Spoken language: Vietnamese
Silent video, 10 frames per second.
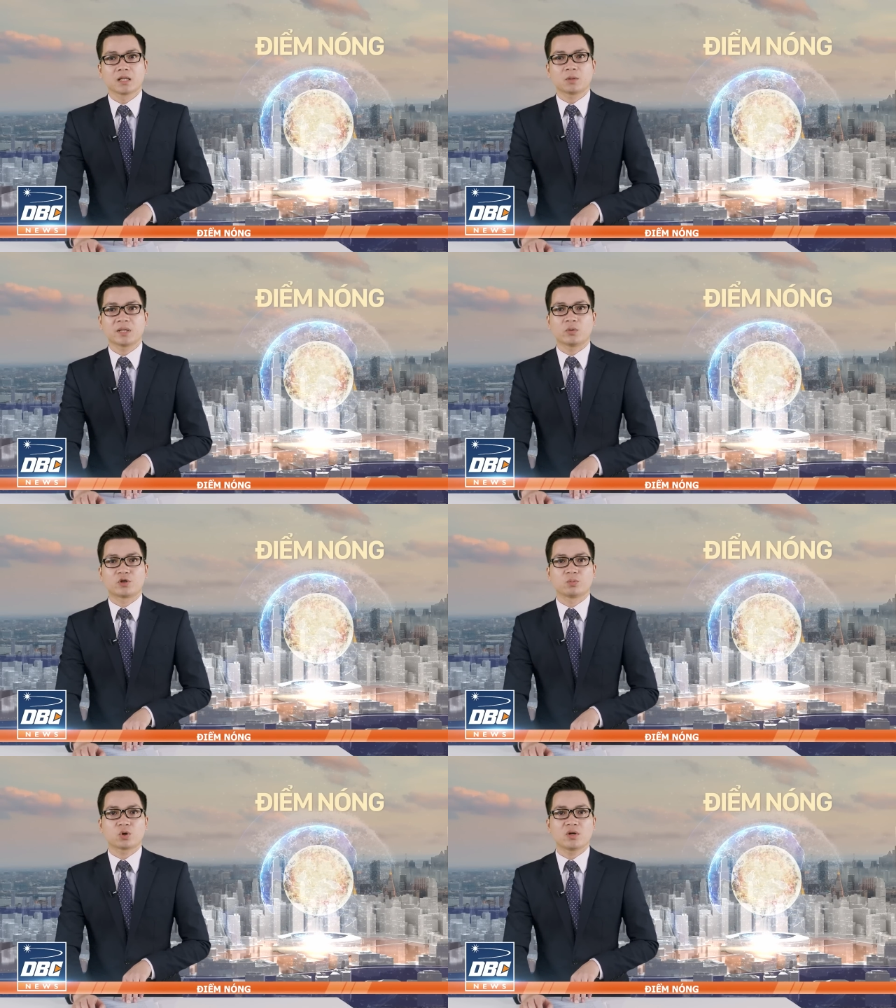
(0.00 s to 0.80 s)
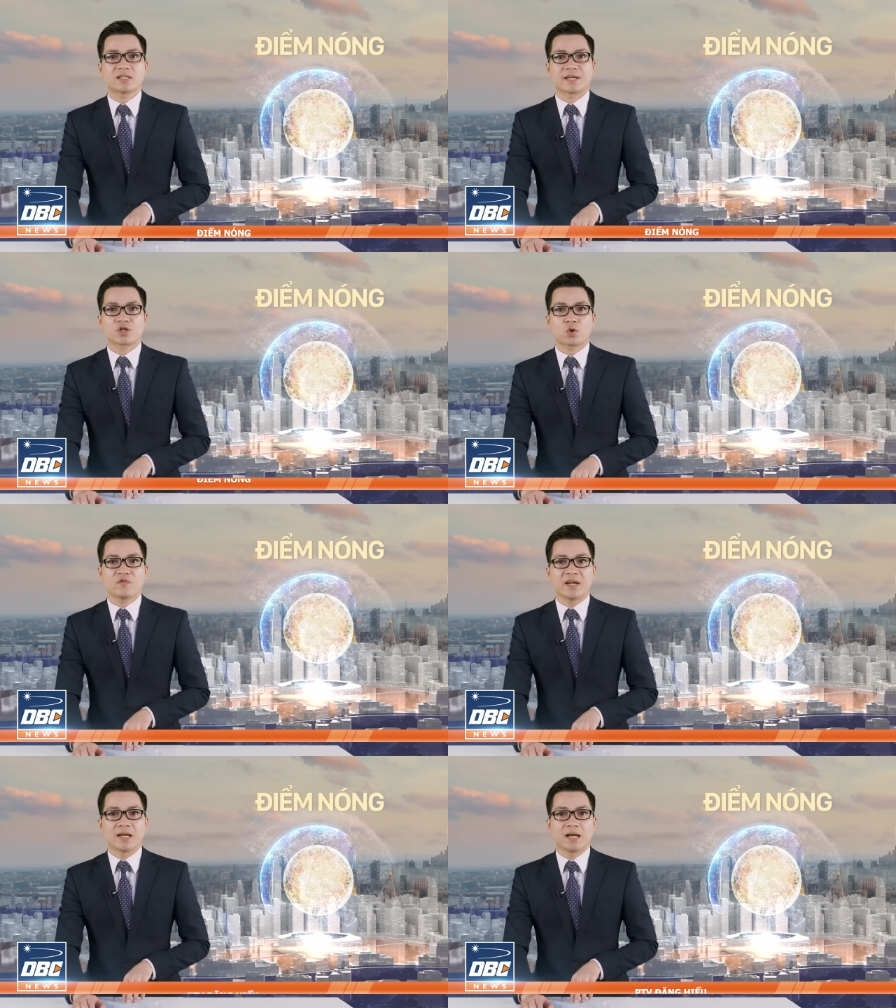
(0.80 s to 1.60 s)
Thông tin của chúng tôi dành cho quý
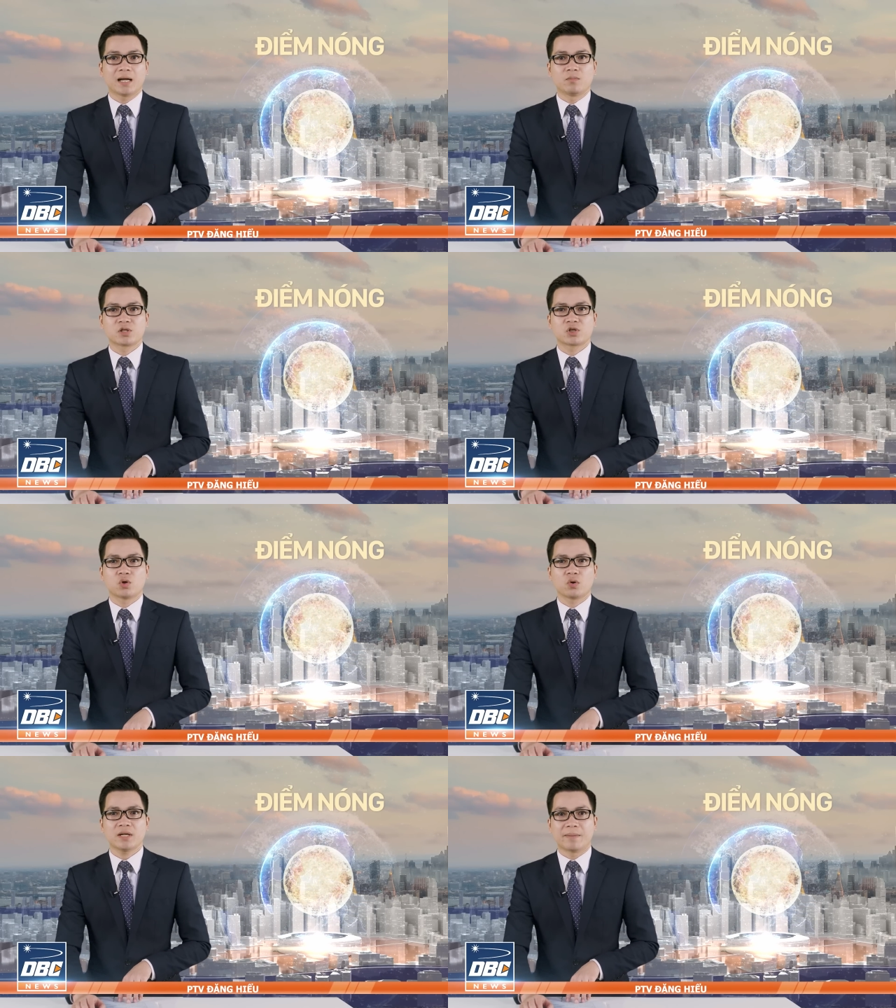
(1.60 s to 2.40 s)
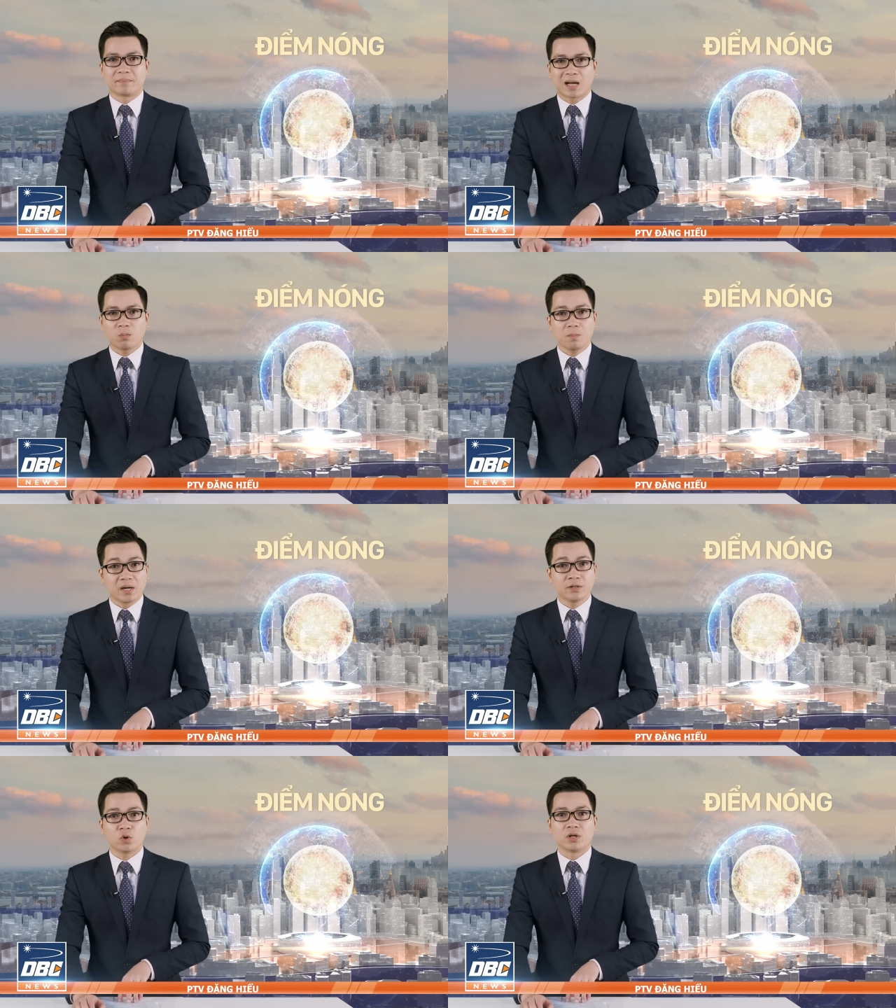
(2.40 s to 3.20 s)
vị là một số điểm nóng
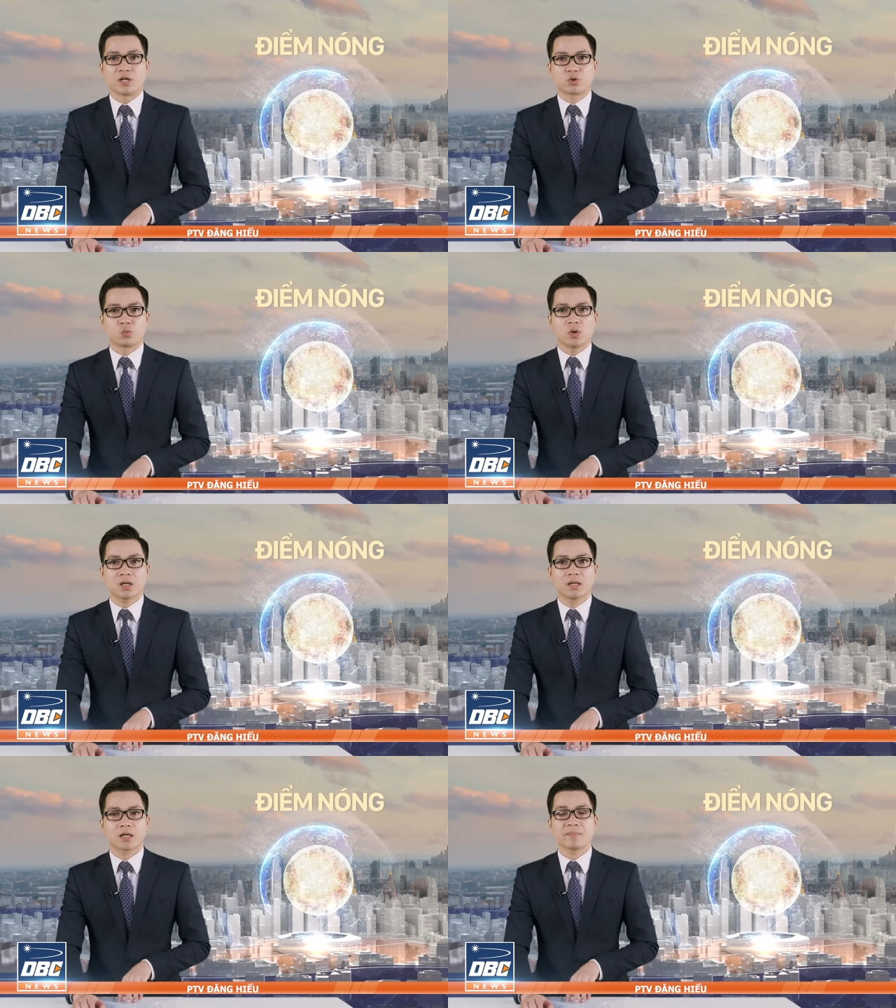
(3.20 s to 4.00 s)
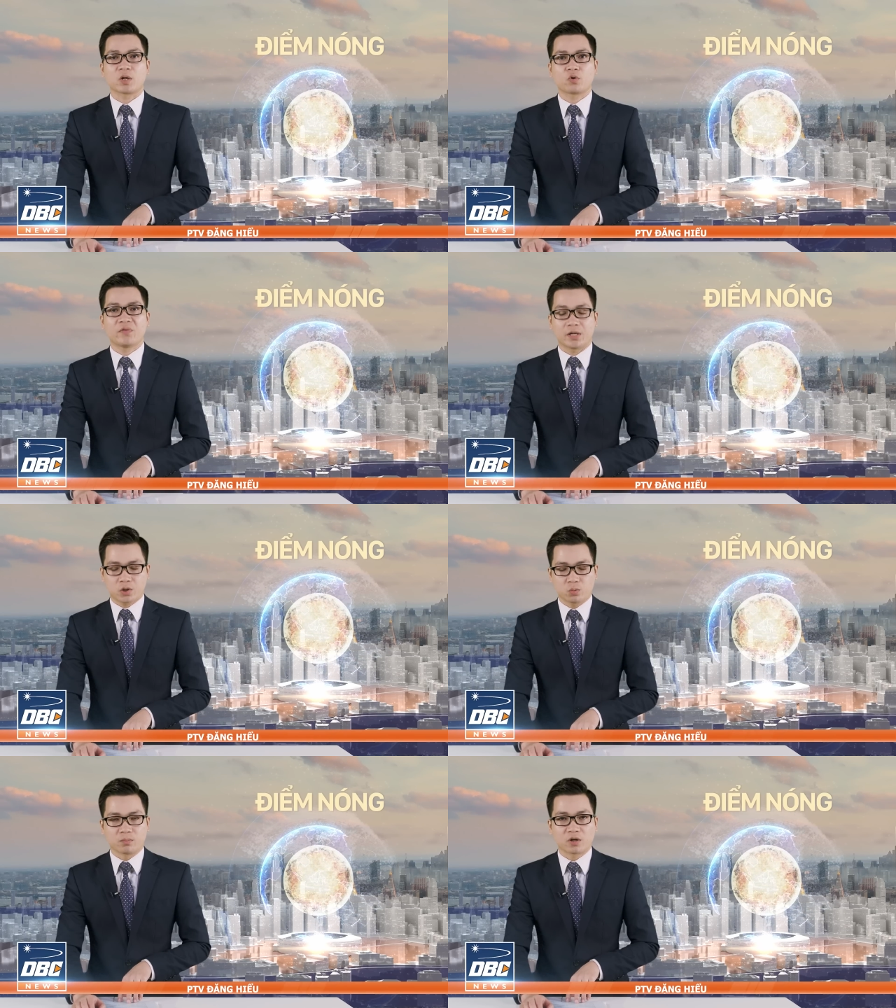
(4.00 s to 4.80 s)
mới nổi ở Trung Quốc. Kính mời quý vị
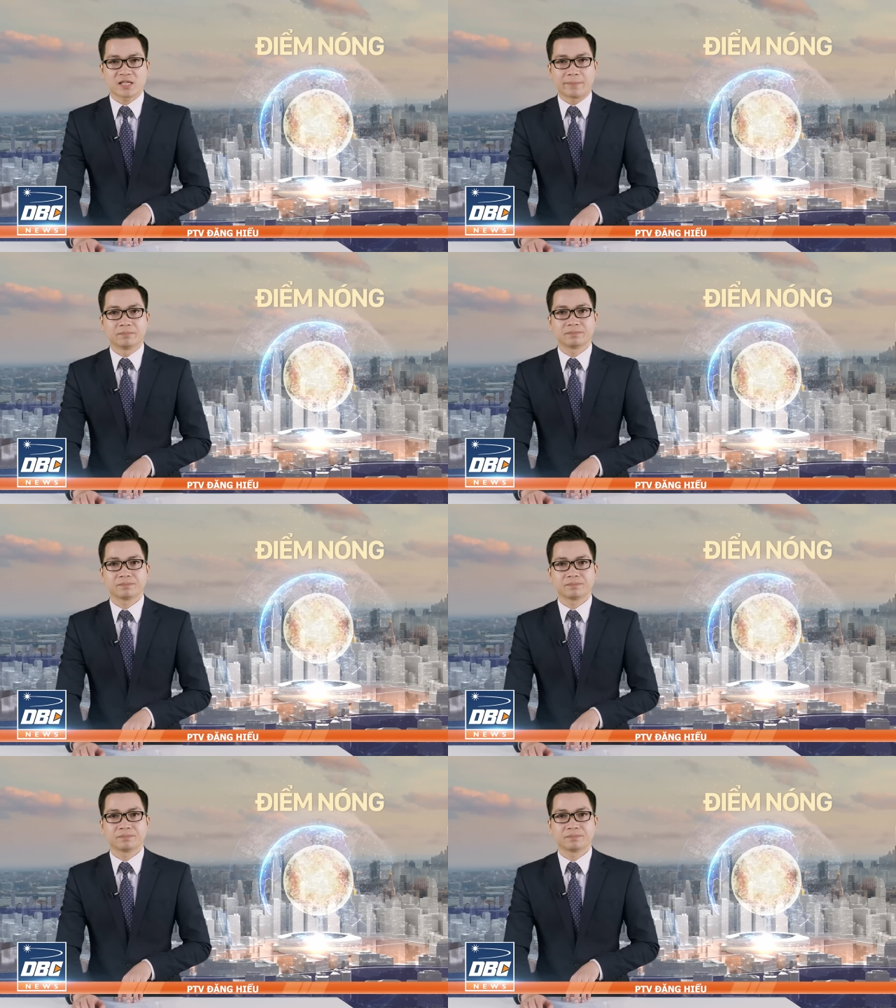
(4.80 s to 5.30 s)
cùng đón xem.